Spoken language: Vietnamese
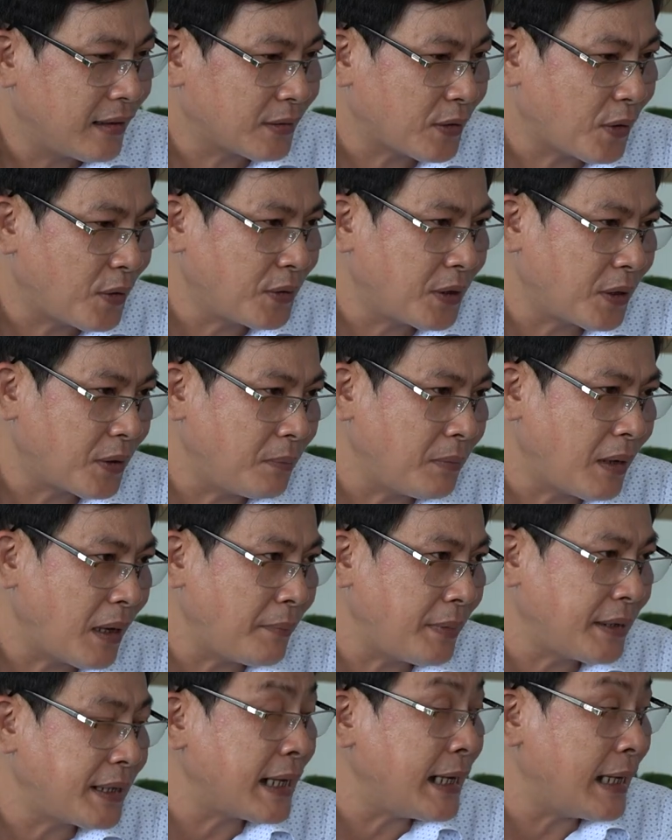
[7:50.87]
à tôi thì cũng
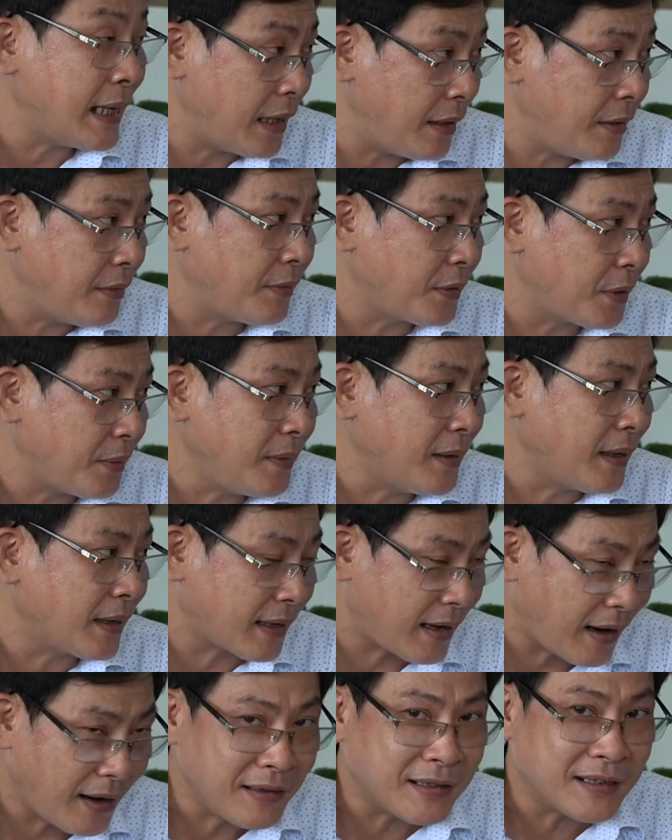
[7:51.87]
làm cái trị liệu và tôi biết là
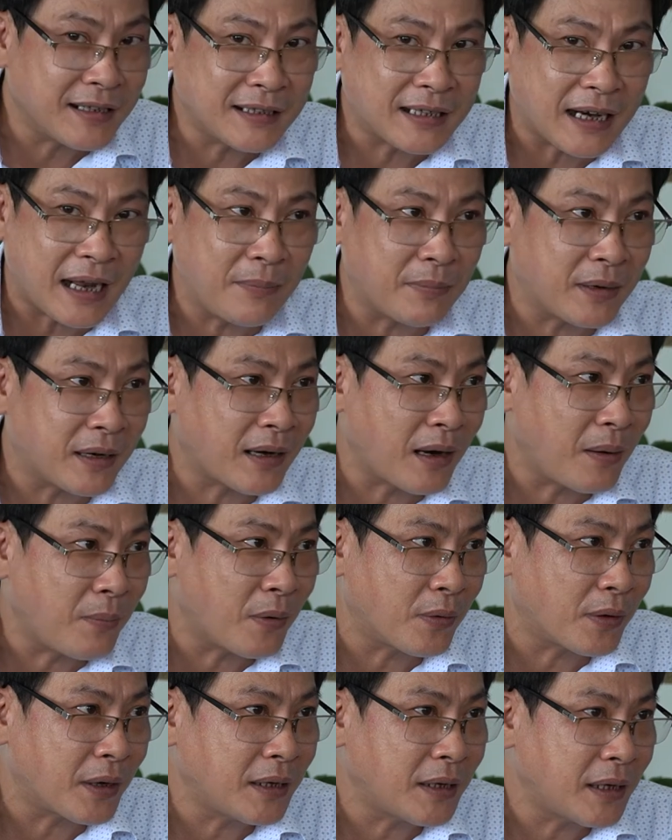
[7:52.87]
có những đứa trẻ em là có
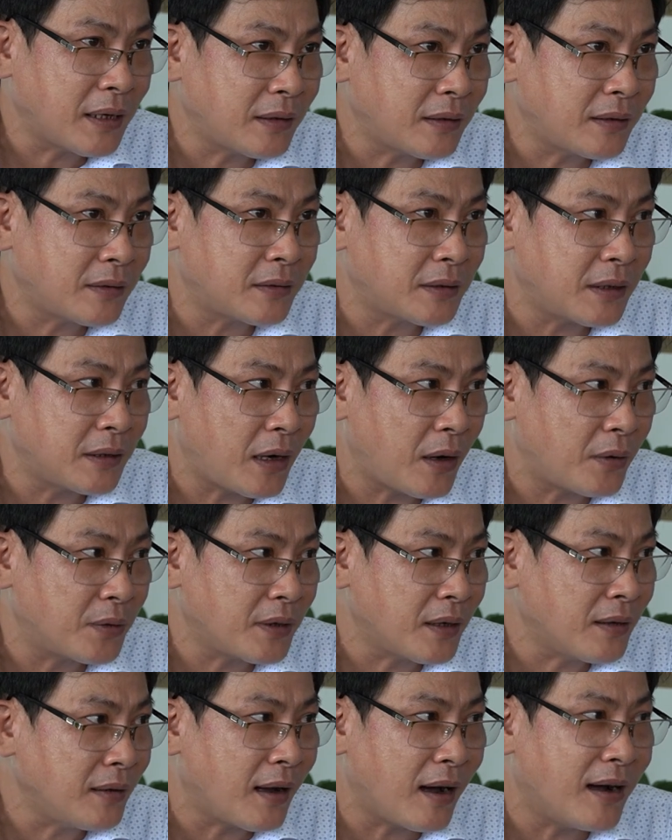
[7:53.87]
một cái, cái, hội
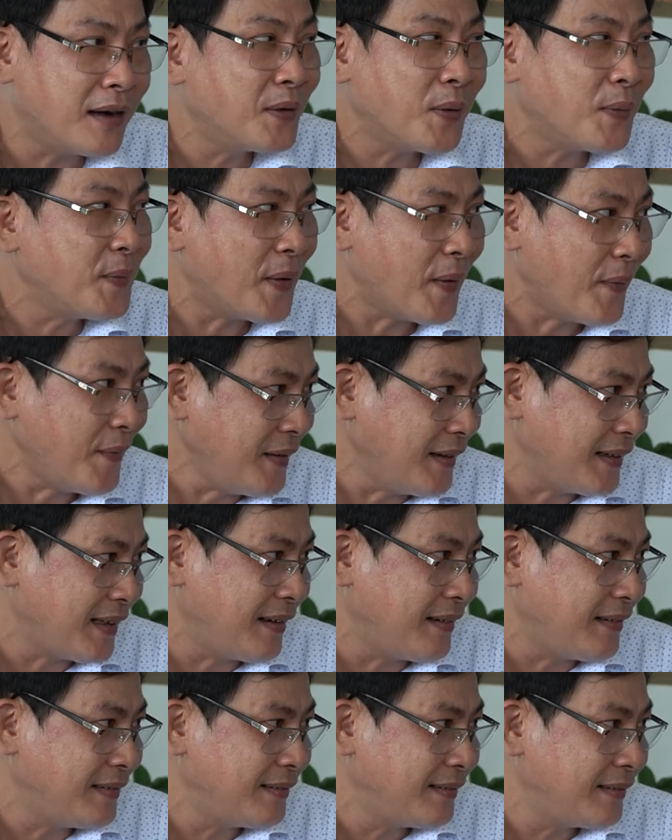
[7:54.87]
chứng là ưng nói dối
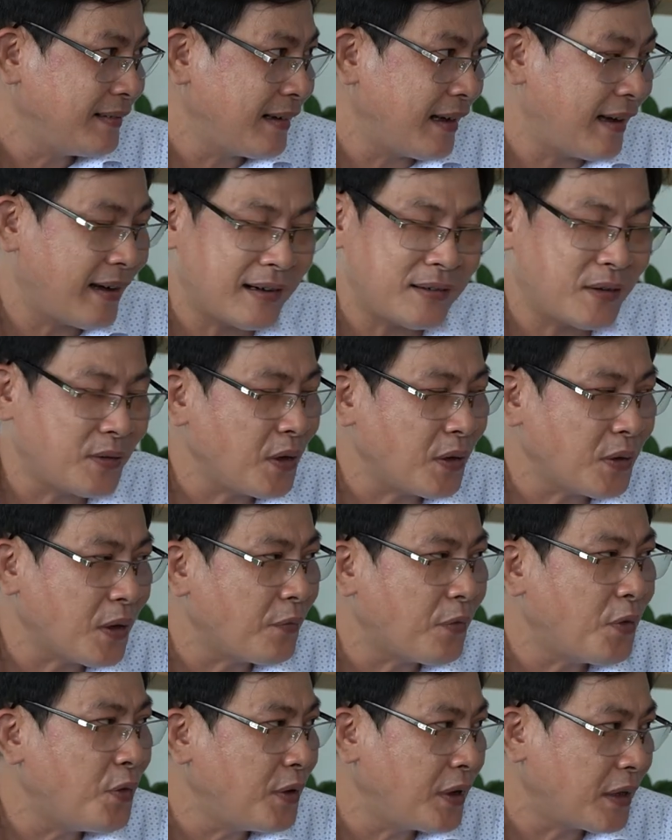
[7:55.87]
à, ưng nói dối cho
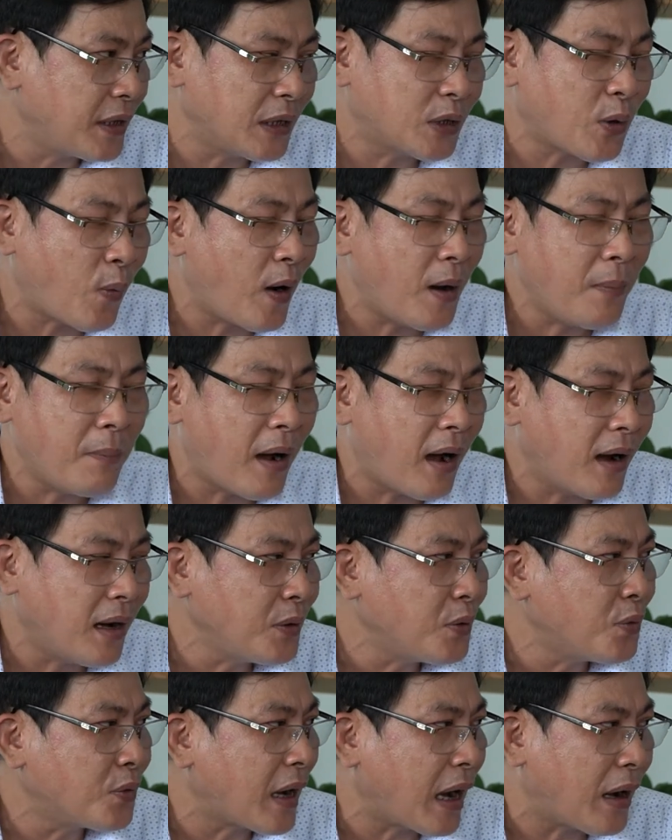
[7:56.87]
vui thỏa mãn cái
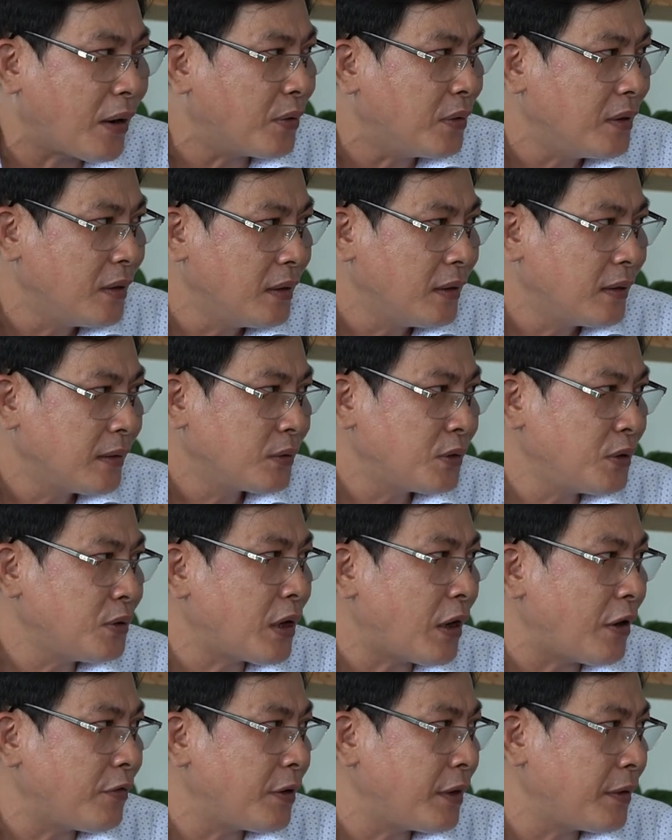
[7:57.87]
nhu cầu nhu
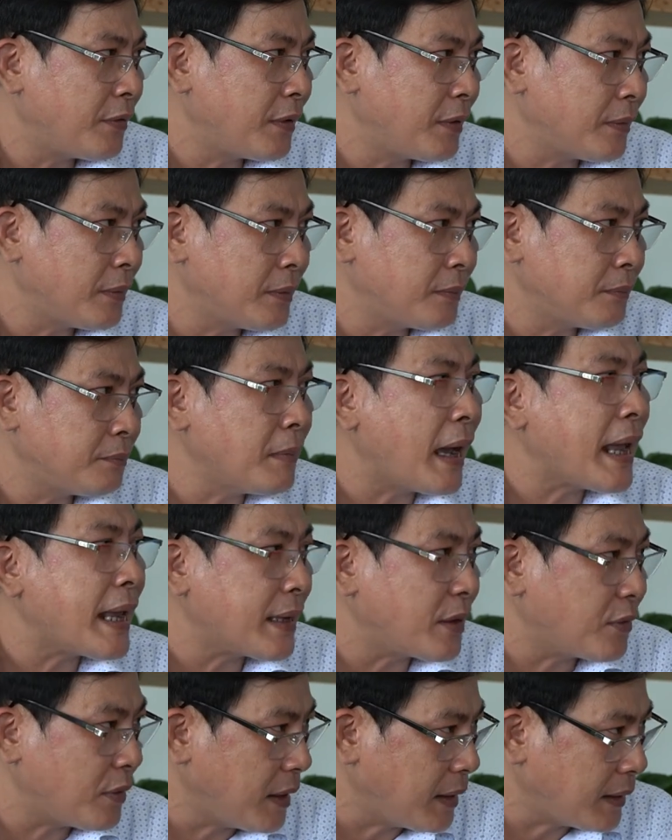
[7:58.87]
cầu về, về
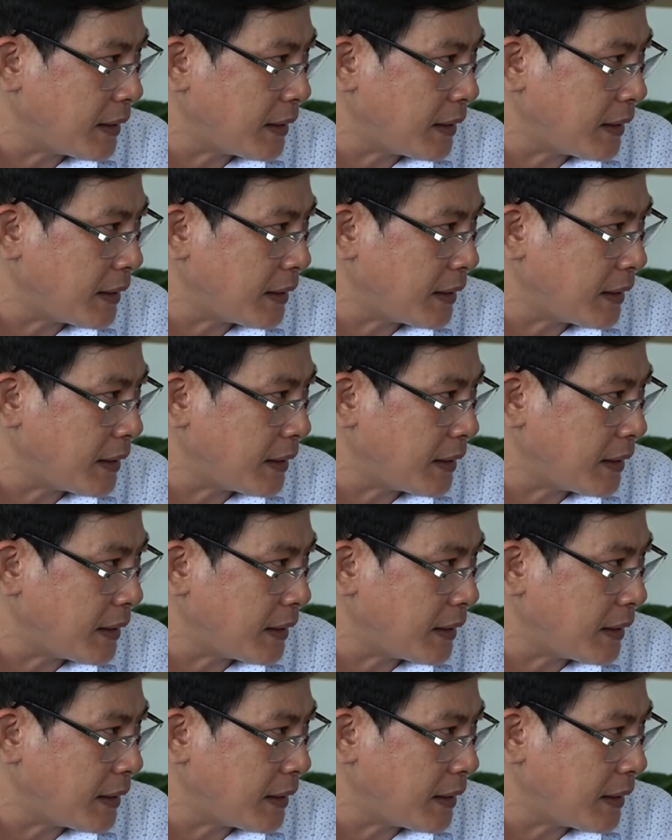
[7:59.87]
bệnh của nó